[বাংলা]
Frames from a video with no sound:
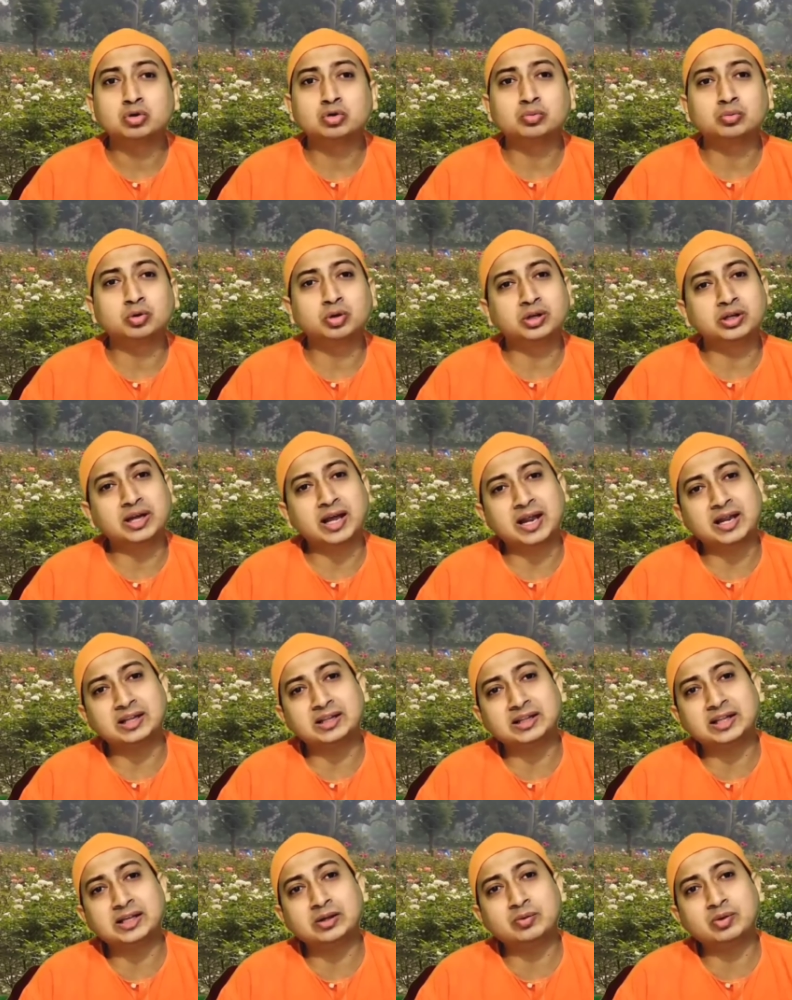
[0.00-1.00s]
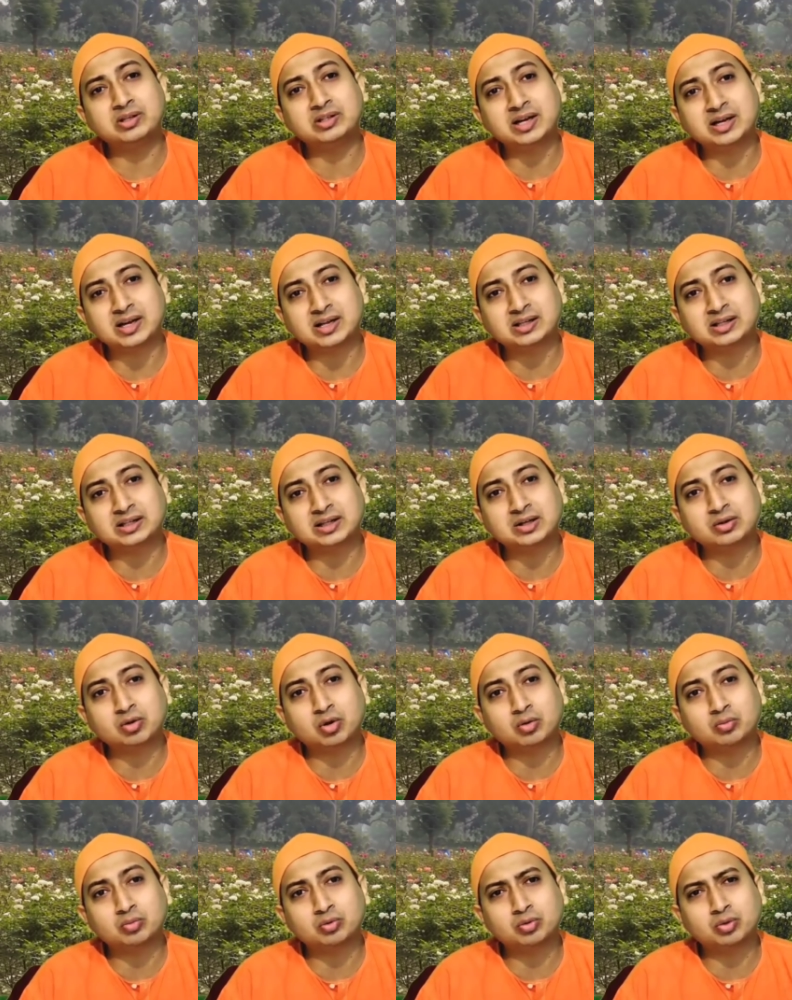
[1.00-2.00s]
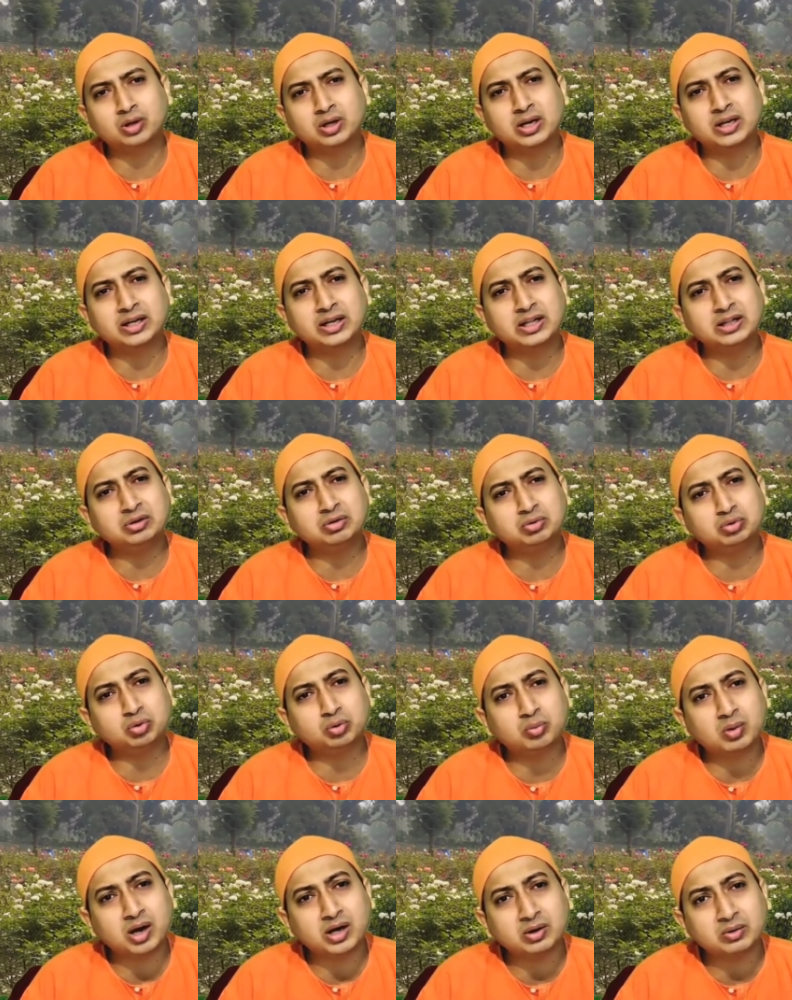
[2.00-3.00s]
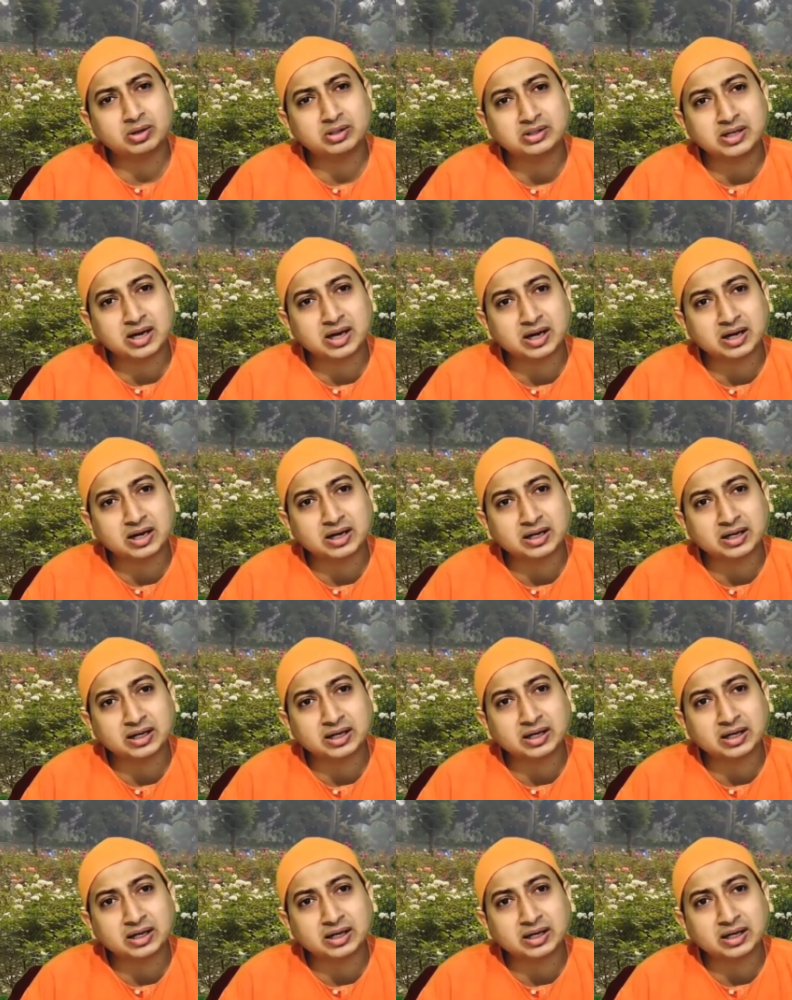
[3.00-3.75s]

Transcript: তুমি ওই জ্ঞান থেকে ওই জানা থেকে কর্ম করলে কিন্তু তোমার ওই জানাটা